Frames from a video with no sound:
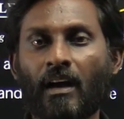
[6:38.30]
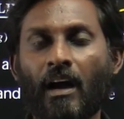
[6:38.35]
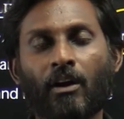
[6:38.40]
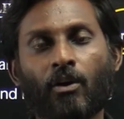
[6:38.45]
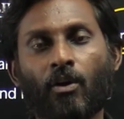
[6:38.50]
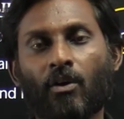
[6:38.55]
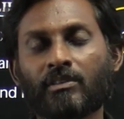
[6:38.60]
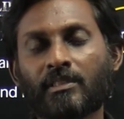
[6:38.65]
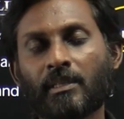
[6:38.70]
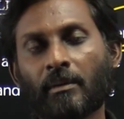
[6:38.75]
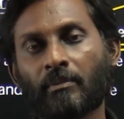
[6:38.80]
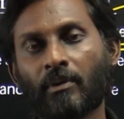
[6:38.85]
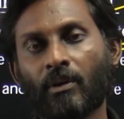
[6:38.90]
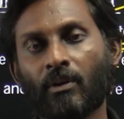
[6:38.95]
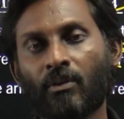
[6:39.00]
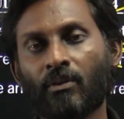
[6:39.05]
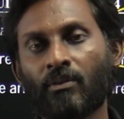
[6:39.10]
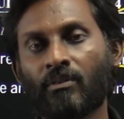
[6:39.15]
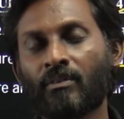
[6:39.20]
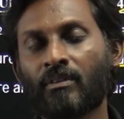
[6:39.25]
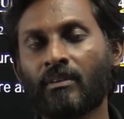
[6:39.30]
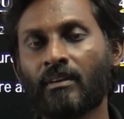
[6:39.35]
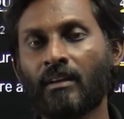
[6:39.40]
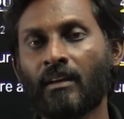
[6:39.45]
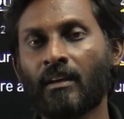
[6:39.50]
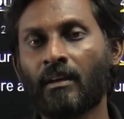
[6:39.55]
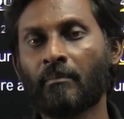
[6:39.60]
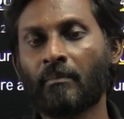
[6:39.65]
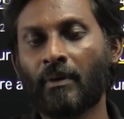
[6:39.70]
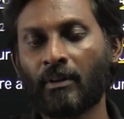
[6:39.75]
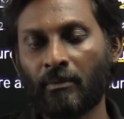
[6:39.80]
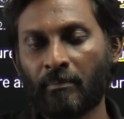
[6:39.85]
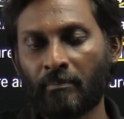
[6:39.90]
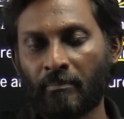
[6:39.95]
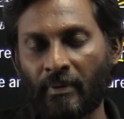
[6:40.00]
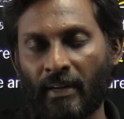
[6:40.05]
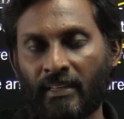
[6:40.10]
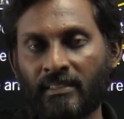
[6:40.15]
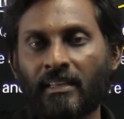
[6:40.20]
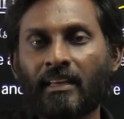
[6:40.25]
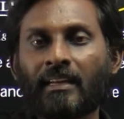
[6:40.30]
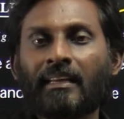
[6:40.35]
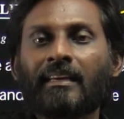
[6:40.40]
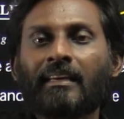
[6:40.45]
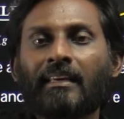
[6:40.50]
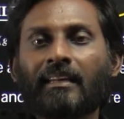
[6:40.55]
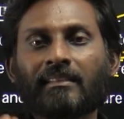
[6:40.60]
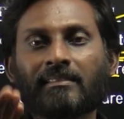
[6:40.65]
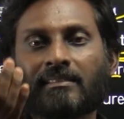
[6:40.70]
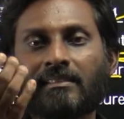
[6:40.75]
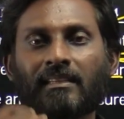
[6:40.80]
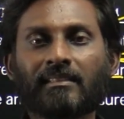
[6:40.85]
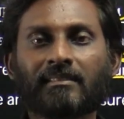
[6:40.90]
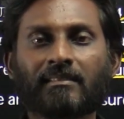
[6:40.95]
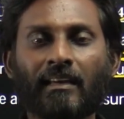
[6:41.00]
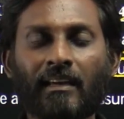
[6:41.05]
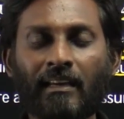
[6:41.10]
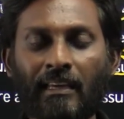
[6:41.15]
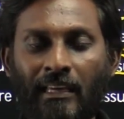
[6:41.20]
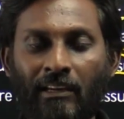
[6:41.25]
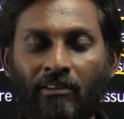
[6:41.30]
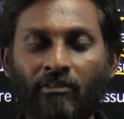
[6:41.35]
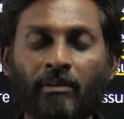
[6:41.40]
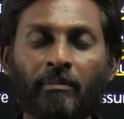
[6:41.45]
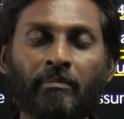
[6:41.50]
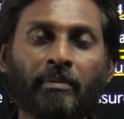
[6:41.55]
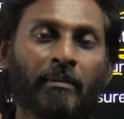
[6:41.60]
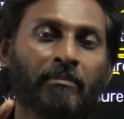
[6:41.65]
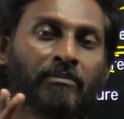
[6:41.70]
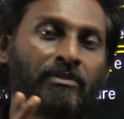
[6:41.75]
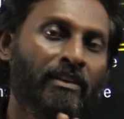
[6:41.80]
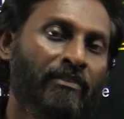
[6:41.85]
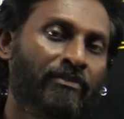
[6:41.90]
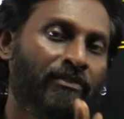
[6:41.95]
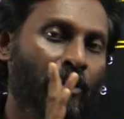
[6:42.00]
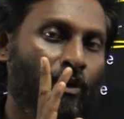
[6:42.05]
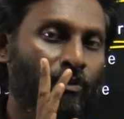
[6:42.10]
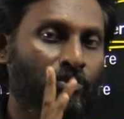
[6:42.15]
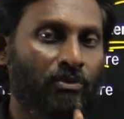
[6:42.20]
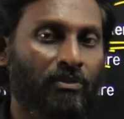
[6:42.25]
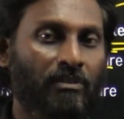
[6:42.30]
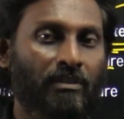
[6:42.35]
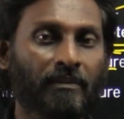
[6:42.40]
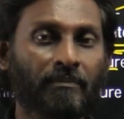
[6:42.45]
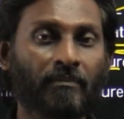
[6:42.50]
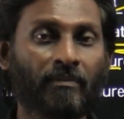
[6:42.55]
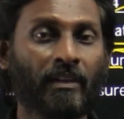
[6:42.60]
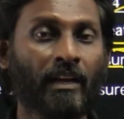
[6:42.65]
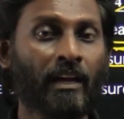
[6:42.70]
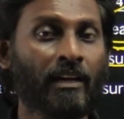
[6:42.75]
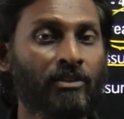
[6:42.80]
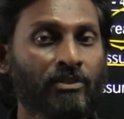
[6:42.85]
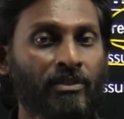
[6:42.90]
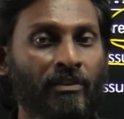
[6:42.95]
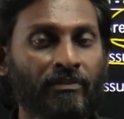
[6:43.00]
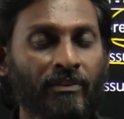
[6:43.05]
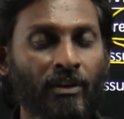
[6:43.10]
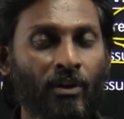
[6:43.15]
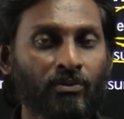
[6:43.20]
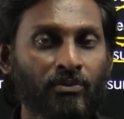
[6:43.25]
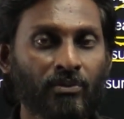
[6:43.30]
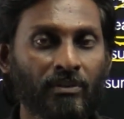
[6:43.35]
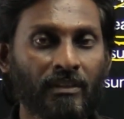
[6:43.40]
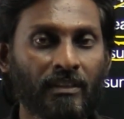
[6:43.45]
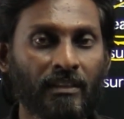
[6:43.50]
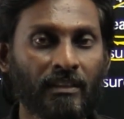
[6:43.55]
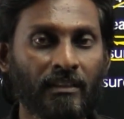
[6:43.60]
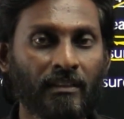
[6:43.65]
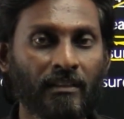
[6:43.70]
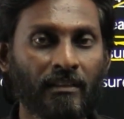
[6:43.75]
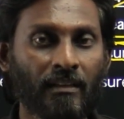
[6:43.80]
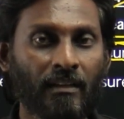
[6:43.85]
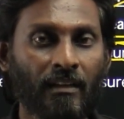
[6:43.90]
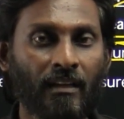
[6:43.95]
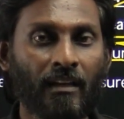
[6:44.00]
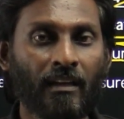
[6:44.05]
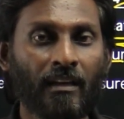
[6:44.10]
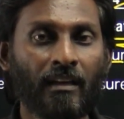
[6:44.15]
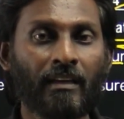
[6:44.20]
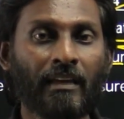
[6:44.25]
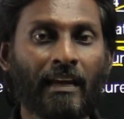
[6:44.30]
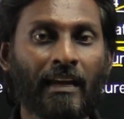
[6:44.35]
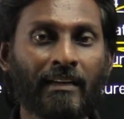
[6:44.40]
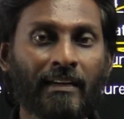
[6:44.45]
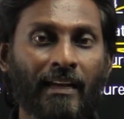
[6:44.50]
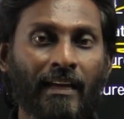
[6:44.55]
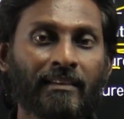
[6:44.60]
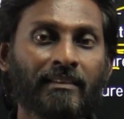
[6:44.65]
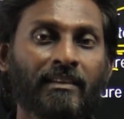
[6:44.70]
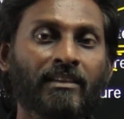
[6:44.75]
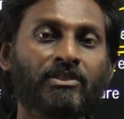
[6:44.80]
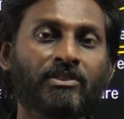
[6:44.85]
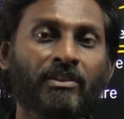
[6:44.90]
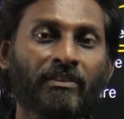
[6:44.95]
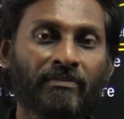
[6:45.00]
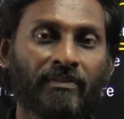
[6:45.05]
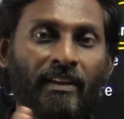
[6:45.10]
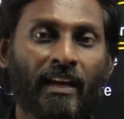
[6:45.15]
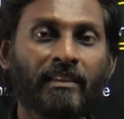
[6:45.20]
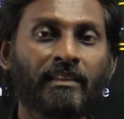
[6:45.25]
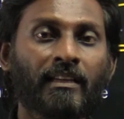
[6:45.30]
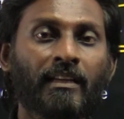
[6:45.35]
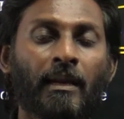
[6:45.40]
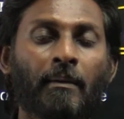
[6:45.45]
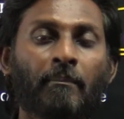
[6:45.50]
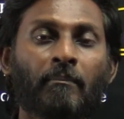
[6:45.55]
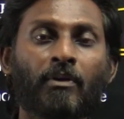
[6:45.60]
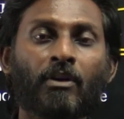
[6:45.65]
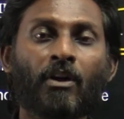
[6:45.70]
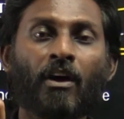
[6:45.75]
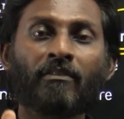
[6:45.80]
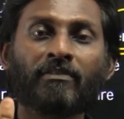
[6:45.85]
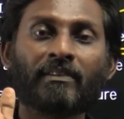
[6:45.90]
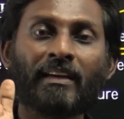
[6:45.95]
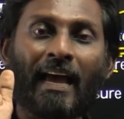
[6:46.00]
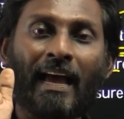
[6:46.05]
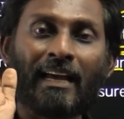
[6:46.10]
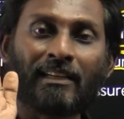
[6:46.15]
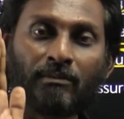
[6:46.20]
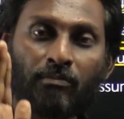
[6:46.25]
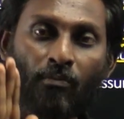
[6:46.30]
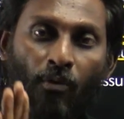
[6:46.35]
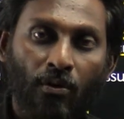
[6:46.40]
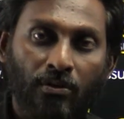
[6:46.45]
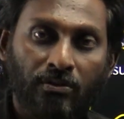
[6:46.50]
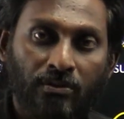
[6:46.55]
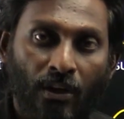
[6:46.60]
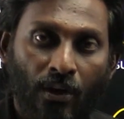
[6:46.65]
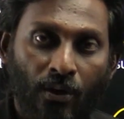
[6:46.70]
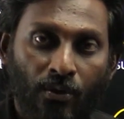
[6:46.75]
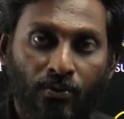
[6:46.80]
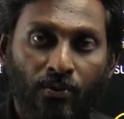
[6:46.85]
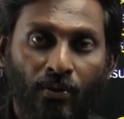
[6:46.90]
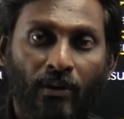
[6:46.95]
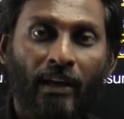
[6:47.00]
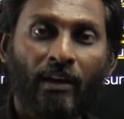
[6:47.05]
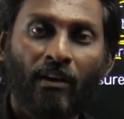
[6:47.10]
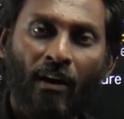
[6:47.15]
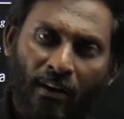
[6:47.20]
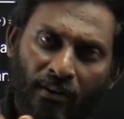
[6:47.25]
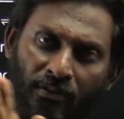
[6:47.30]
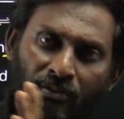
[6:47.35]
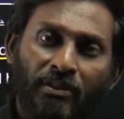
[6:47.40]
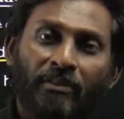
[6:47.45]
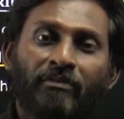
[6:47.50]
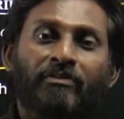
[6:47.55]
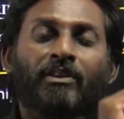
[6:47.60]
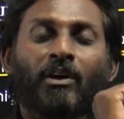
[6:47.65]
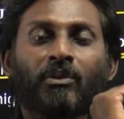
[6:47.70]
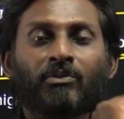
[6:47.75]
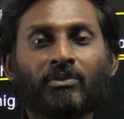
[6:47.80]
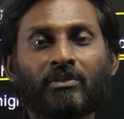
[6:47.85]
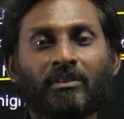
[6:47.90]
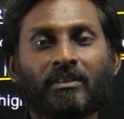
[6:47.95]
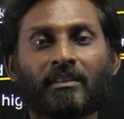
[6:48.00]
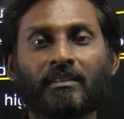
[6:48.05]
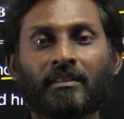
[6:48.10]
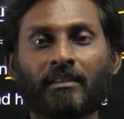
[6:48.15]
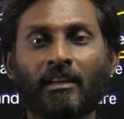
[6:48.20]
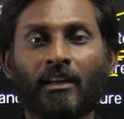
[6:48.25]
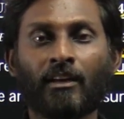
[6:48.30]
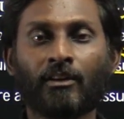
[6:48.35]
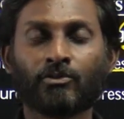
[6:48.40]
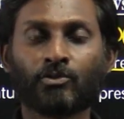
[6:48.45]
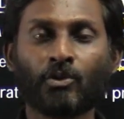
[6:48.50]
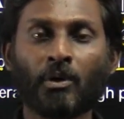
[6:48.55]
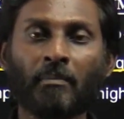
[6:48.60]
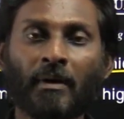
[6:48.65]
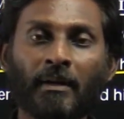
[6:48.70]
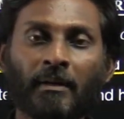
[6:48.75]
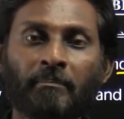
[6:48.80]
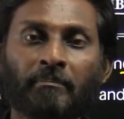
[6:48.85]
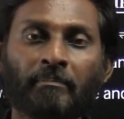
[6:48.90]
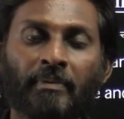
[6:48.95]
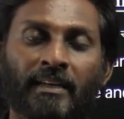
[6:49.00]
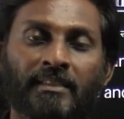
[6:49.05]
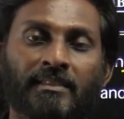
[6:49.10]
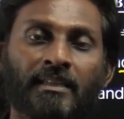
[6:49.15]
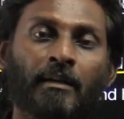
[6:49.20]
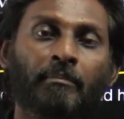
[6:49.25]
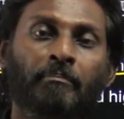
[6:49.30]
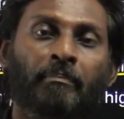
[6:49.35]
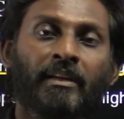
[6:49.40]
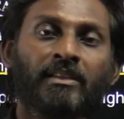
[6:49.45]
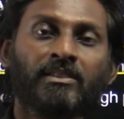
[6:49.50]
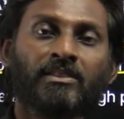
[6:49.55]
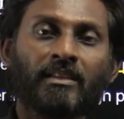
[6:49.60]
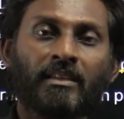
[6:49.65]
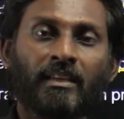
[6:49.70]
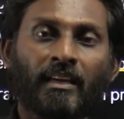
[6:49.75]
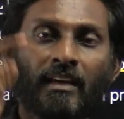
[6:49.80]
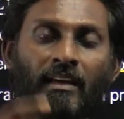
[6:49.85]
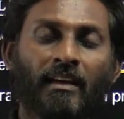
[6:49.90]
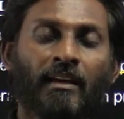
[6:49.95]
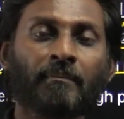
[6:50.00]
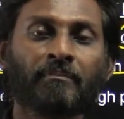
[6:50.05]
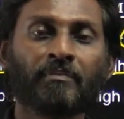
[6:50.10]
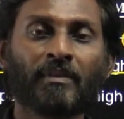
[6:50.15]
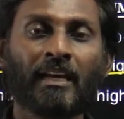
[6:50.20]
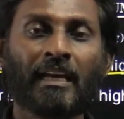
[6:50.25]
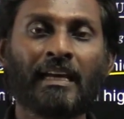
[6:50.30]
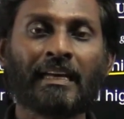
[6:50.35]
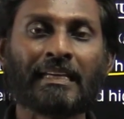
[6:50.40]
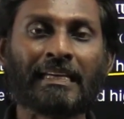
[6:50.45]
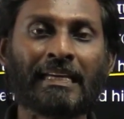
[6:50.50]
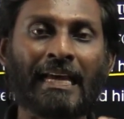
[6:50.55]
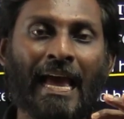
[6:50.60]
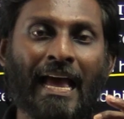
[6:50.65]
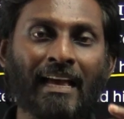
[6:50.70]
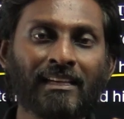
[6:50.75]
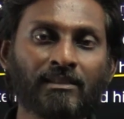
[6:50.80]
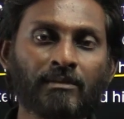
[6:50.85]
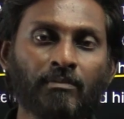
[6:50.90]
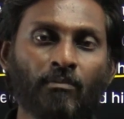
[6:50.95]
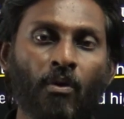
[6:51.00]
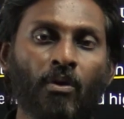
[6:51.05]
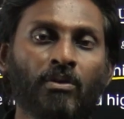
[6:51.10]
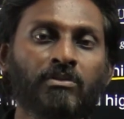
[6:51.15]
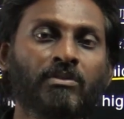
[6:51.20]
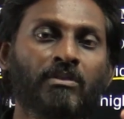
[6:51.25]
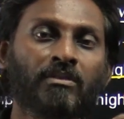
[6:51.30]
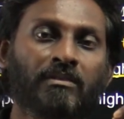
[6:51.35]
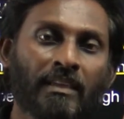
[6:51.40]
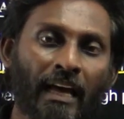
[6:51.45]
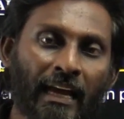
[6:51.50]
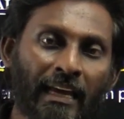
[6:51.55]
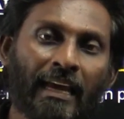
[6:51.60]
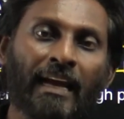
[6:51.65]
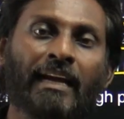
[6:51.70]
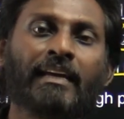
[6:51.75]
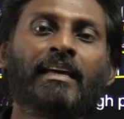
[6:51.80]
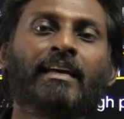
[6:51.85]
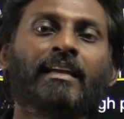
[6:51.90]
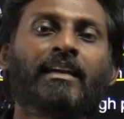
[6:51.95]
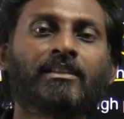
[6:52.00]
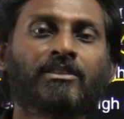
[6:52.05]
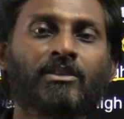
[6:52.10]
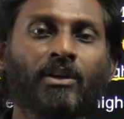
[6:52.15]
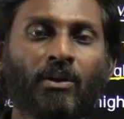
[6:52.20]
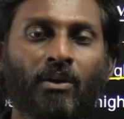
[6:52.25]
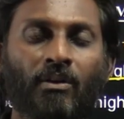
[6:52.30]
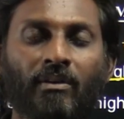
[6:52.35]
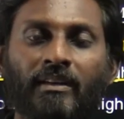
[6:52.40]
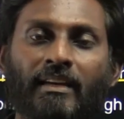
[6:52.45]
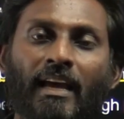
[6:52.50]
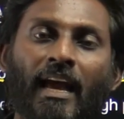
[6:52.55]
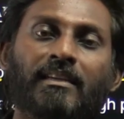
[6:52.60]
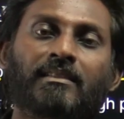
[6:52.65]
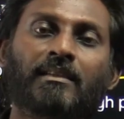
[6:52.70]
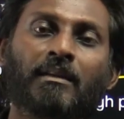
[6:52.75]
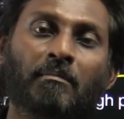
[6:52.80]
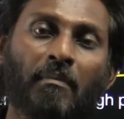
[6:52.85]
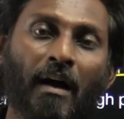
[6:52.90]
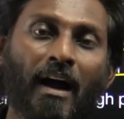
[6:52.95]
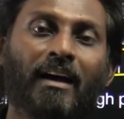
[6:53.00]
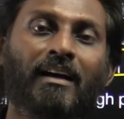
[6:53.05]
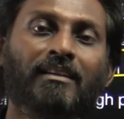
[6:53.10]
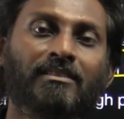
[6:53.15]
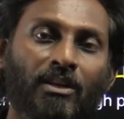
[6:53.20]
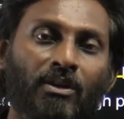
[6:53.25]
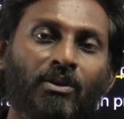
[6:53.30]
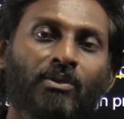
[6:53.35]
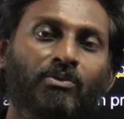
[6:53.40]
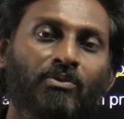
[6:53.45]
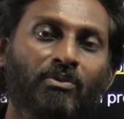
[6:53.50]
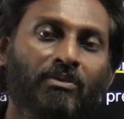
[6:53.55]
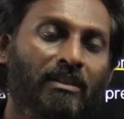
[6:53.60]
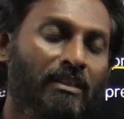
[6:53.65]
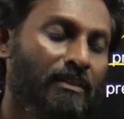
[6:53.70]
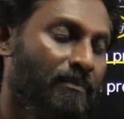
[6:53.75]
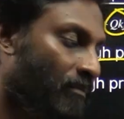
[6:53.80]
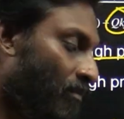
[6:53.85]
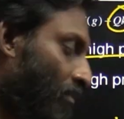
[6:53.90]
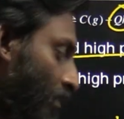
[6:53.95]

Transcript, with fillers: ఆ కాన్సెప్ట్లో మనం ప్రెషర్ ఇంక్రీజ్ చేస్తే ఈక్విలిబ్రియం షిఫ్ట్ అవుతుంది ఎటు షిఫ్ట్ అవుతుంది ఎటైతే షిఫ్ట్ అయితే నెంబర్ ఆఫ్ గ్యాస్ మోల్స్ తగ్గుతున్నాయో అటు షిఫ్ట్ అవుతుంది సో మనం ప్రెషర్ పెంచితే గ్యాస్ మోల్స్ తగ్గే డైరెక్షన్లో రియాక్షన్ బాగా జరుగుతుంది